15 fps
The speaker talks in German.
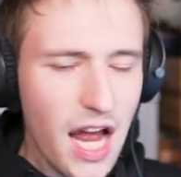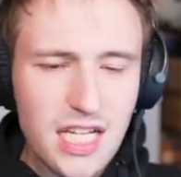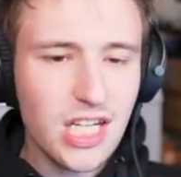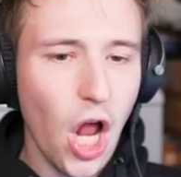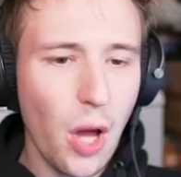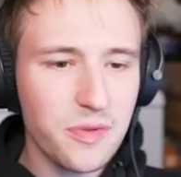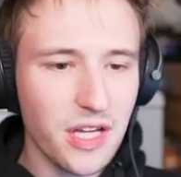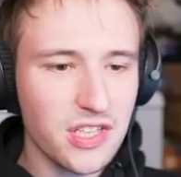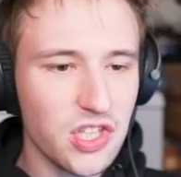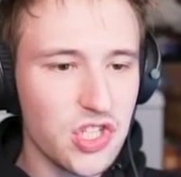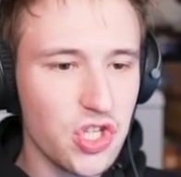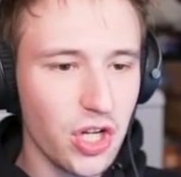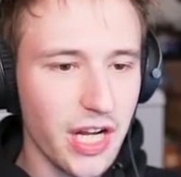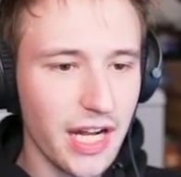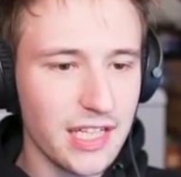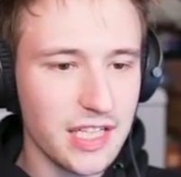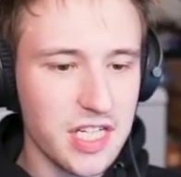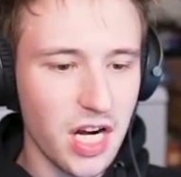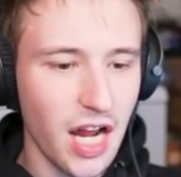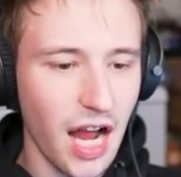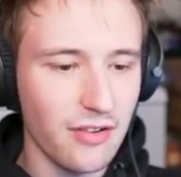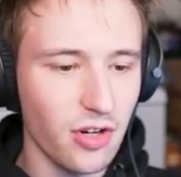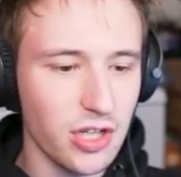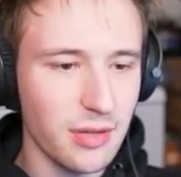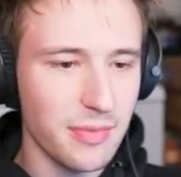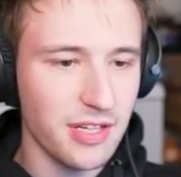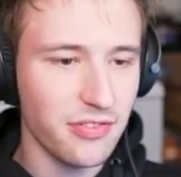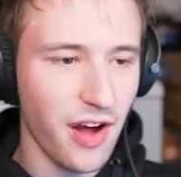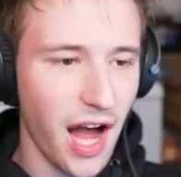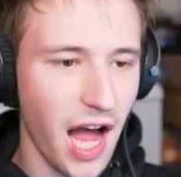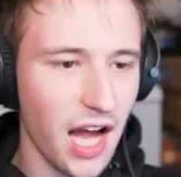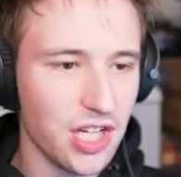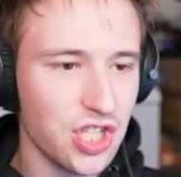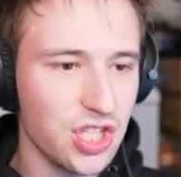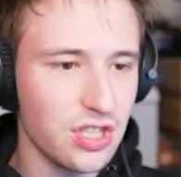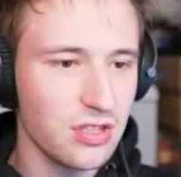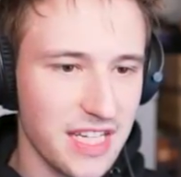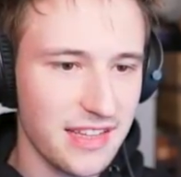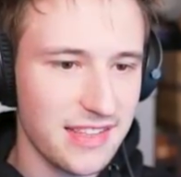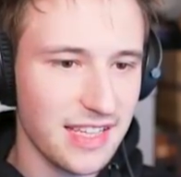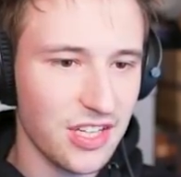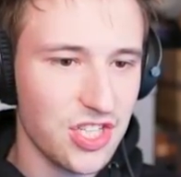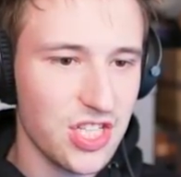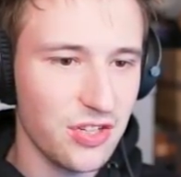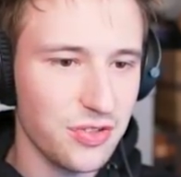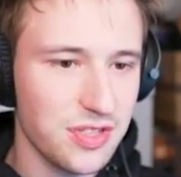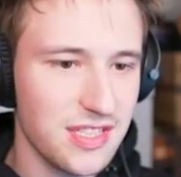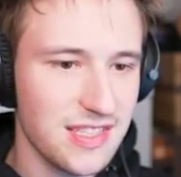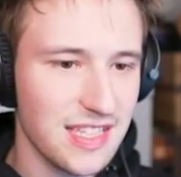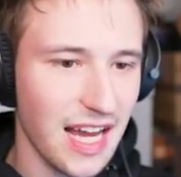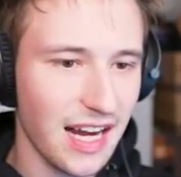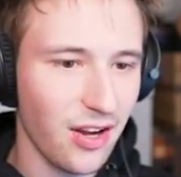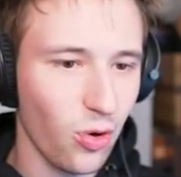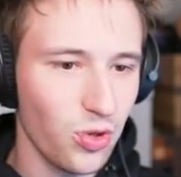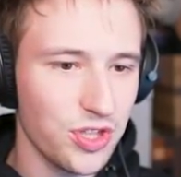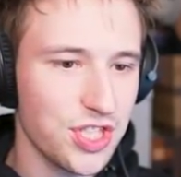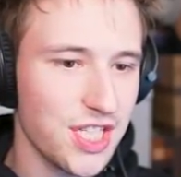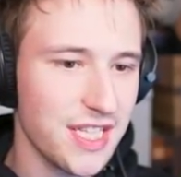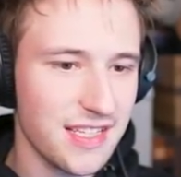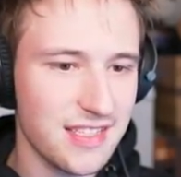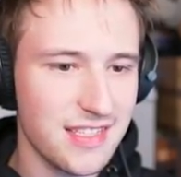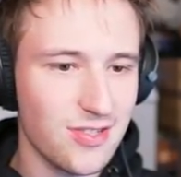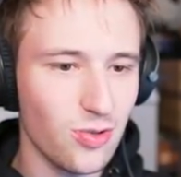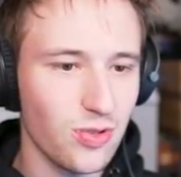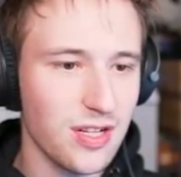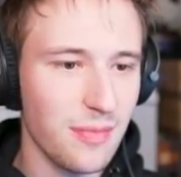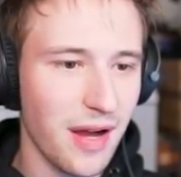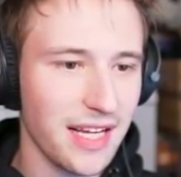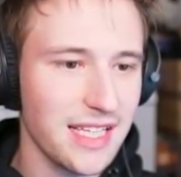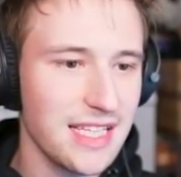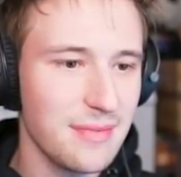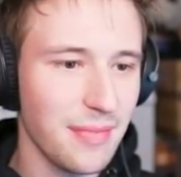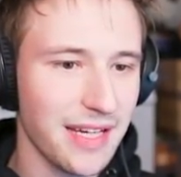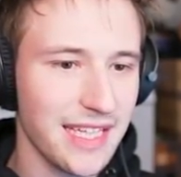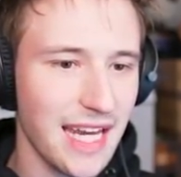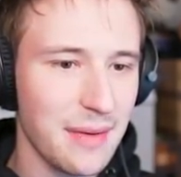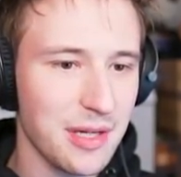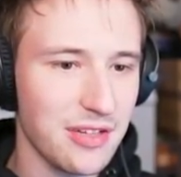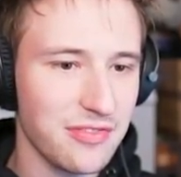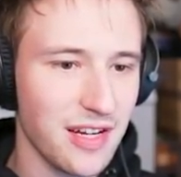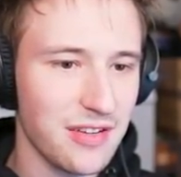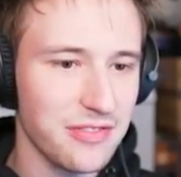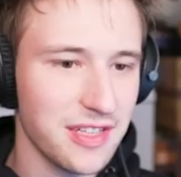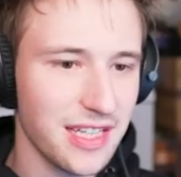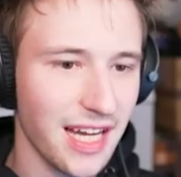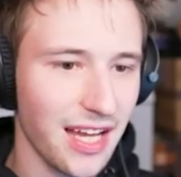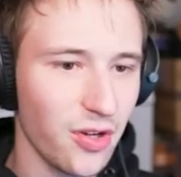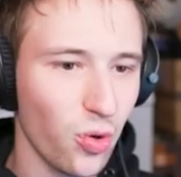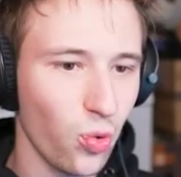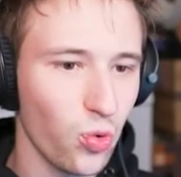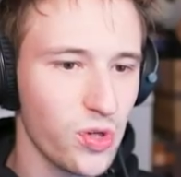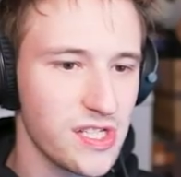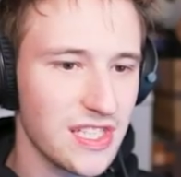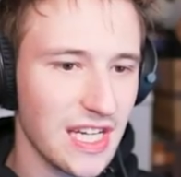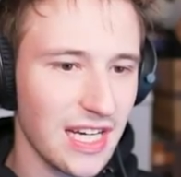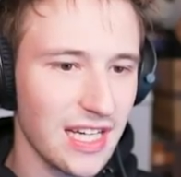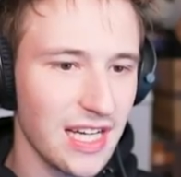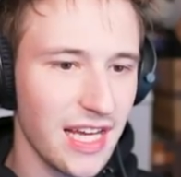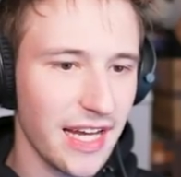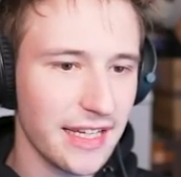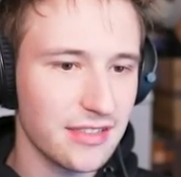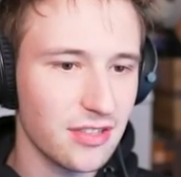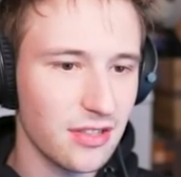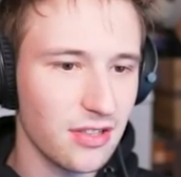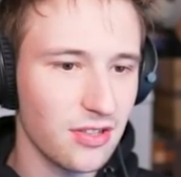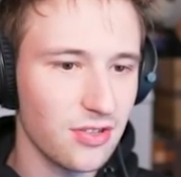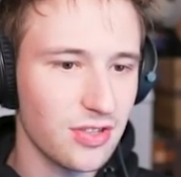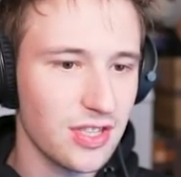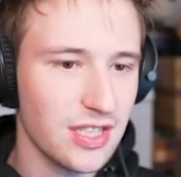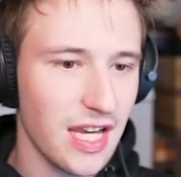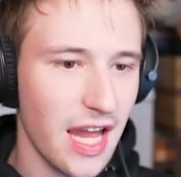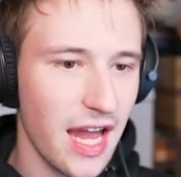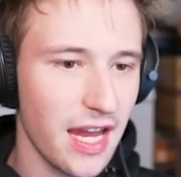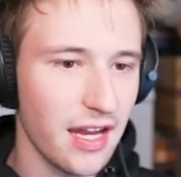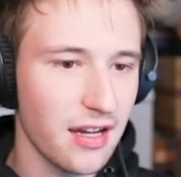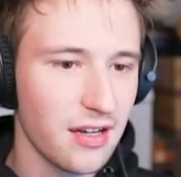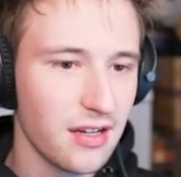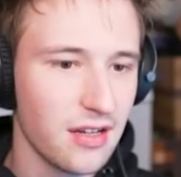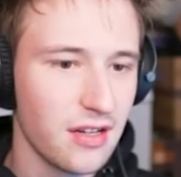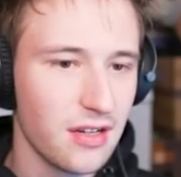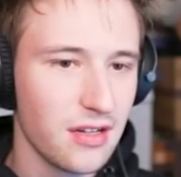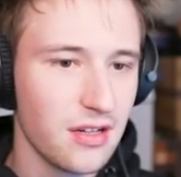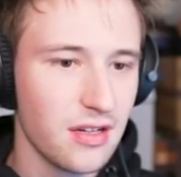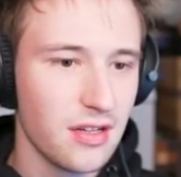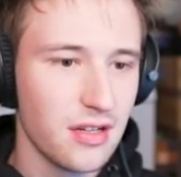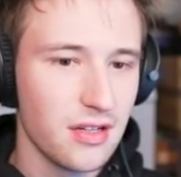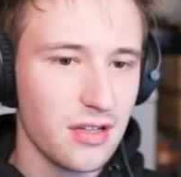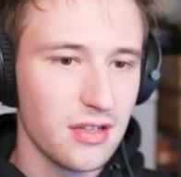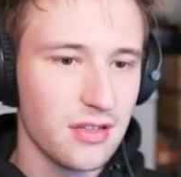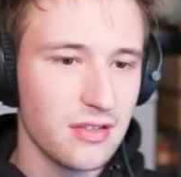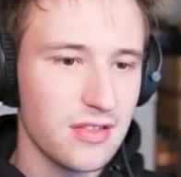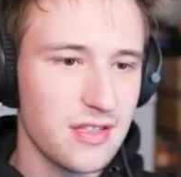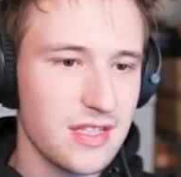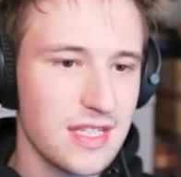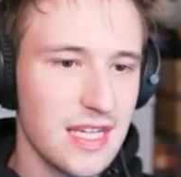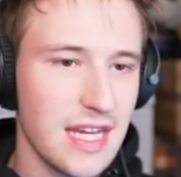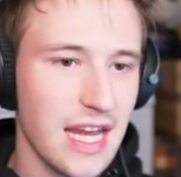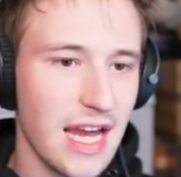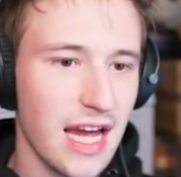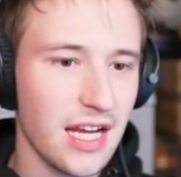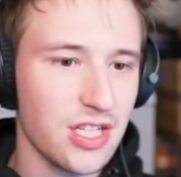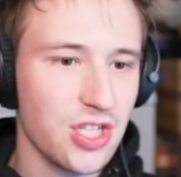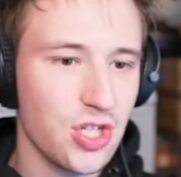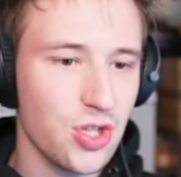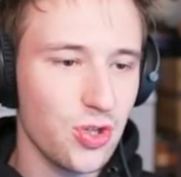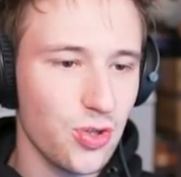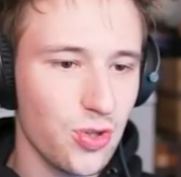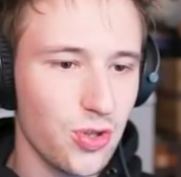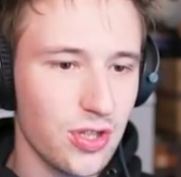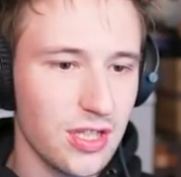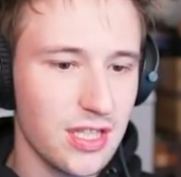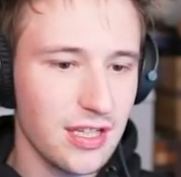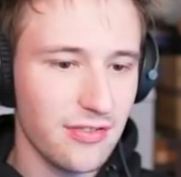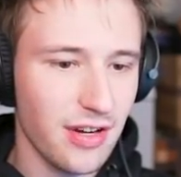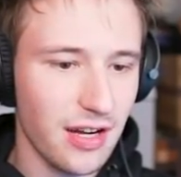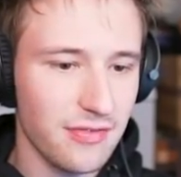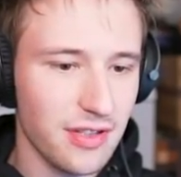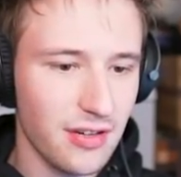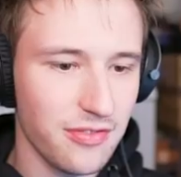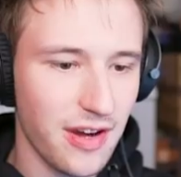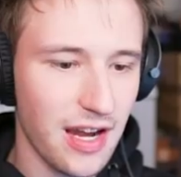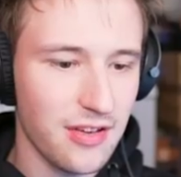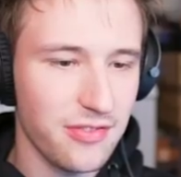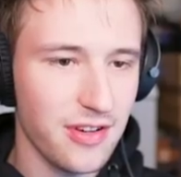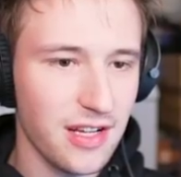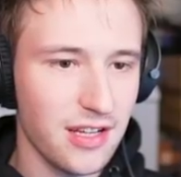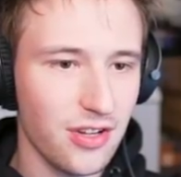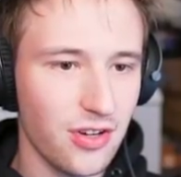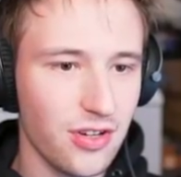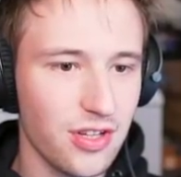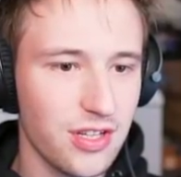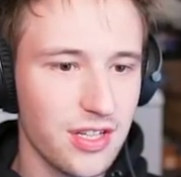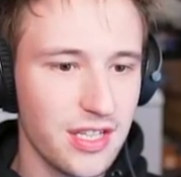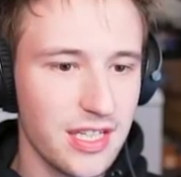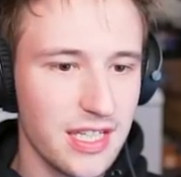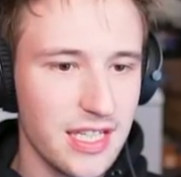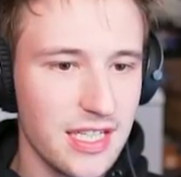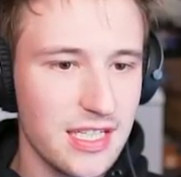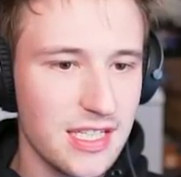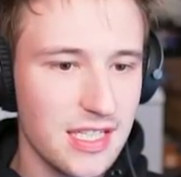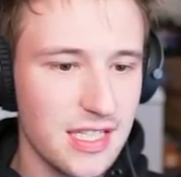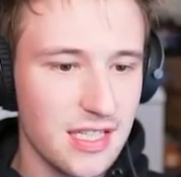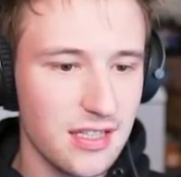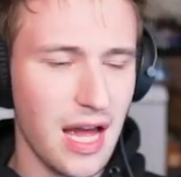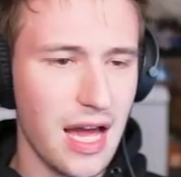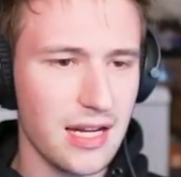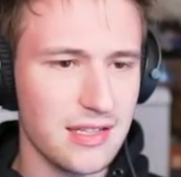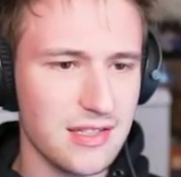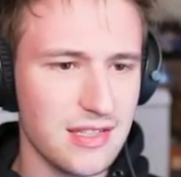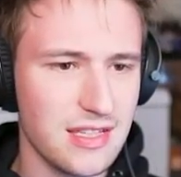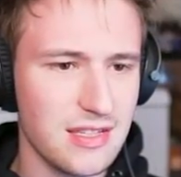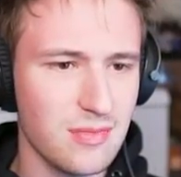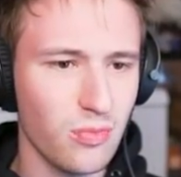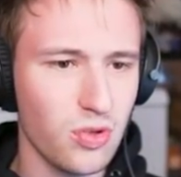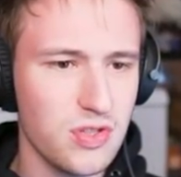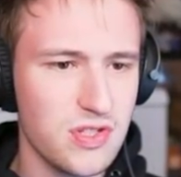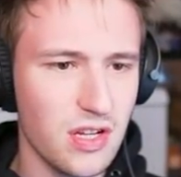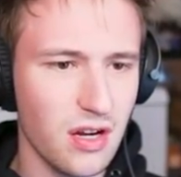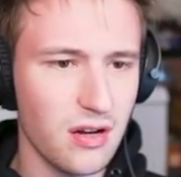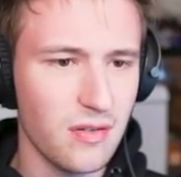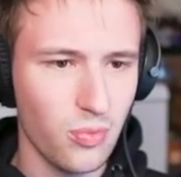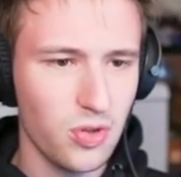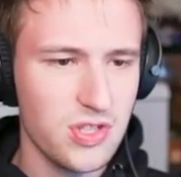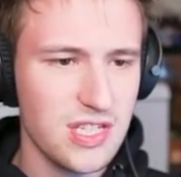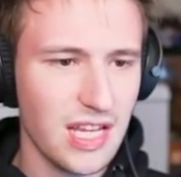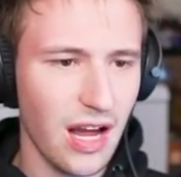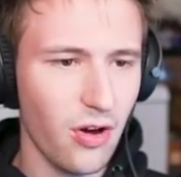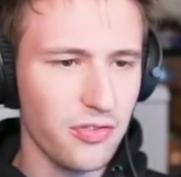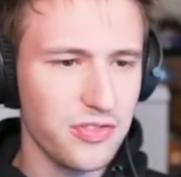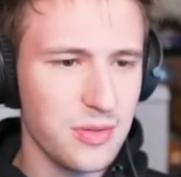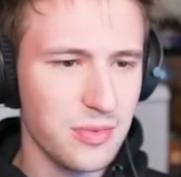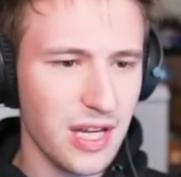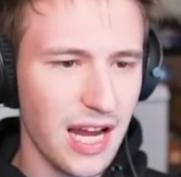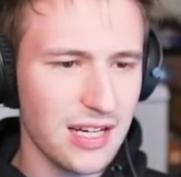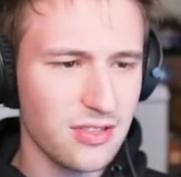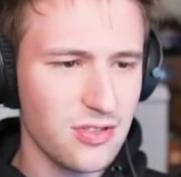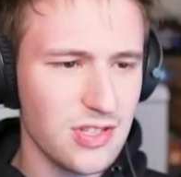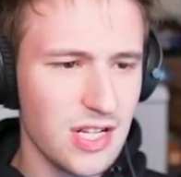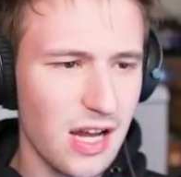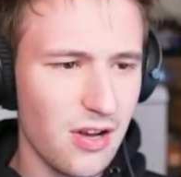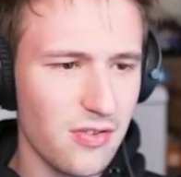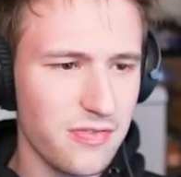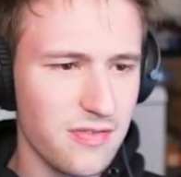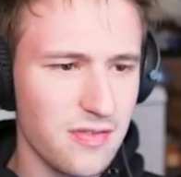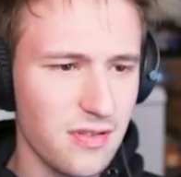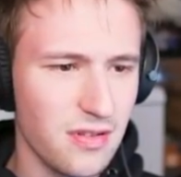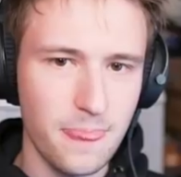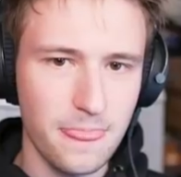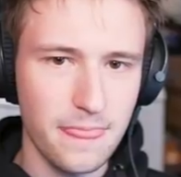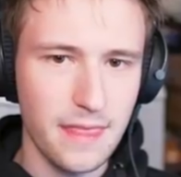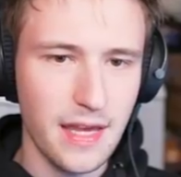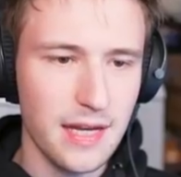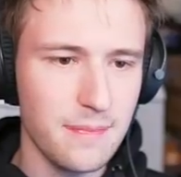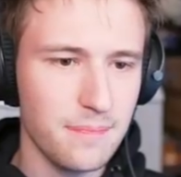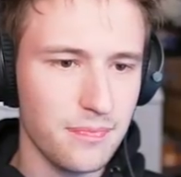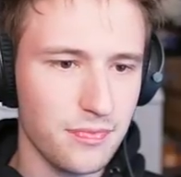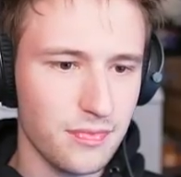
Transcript: Ich glaube, das ist ein unendlicher Gang. Wollt ihr mich verarschen? Geht's ganz schnell durch diesen Gang. Holy shit, das ist dunkle Magie. Mein Game hat auf alle Fälle gerade ultra geleckt. Okay. Sehr schön. Hier waren wir auf alle Fälle noch nicht. Ah, das ist das Muster. Muss ich auf dem Kaktus laufen? Nein.